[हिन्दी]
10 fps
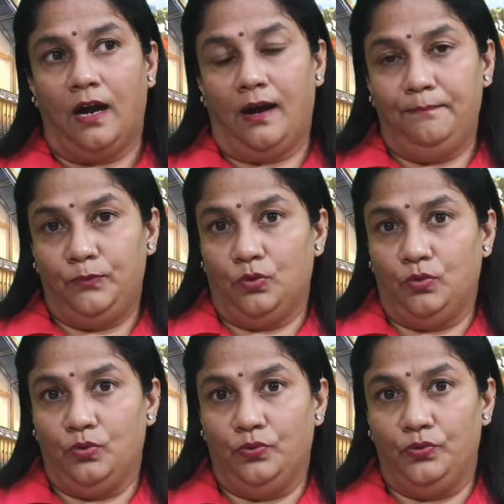अब तो
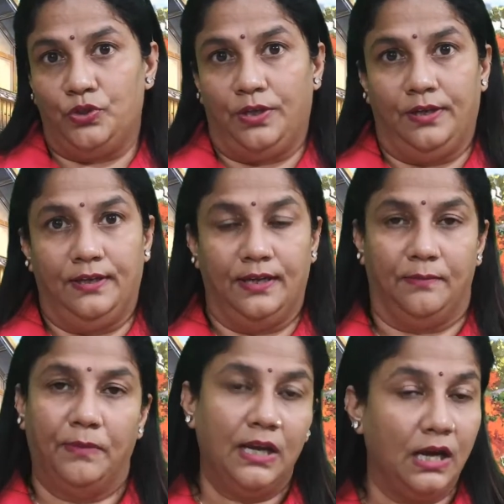गुरुजी ने
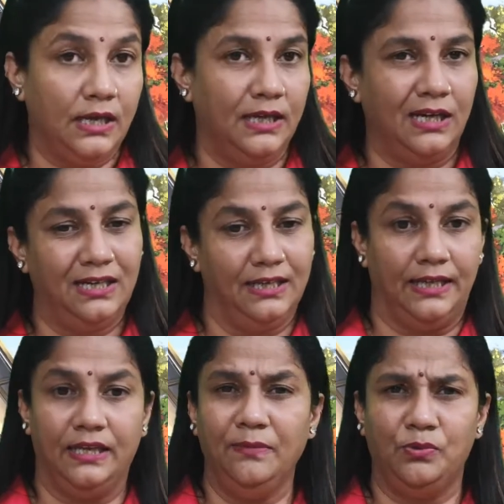मना किया कि
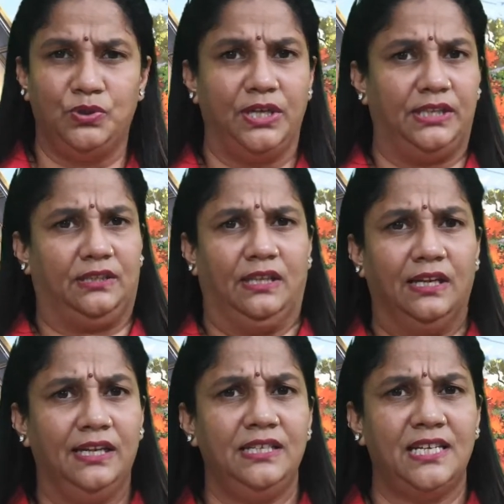नहीं नहीं मुझे इतना
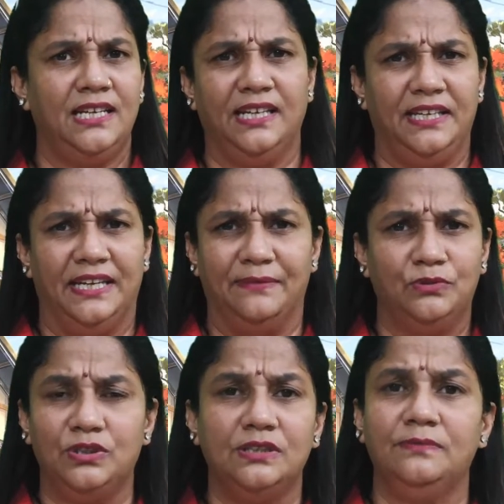नहीं चाहिए ये
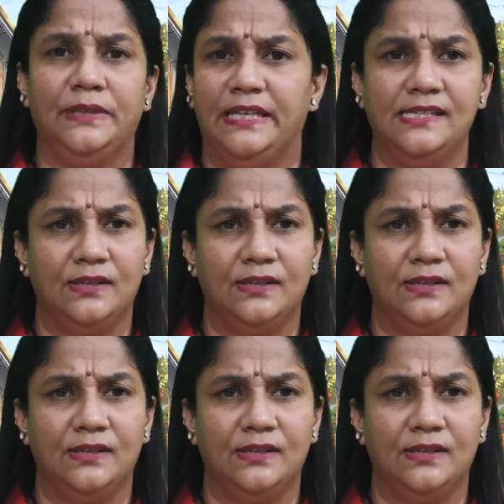मुझे मेरी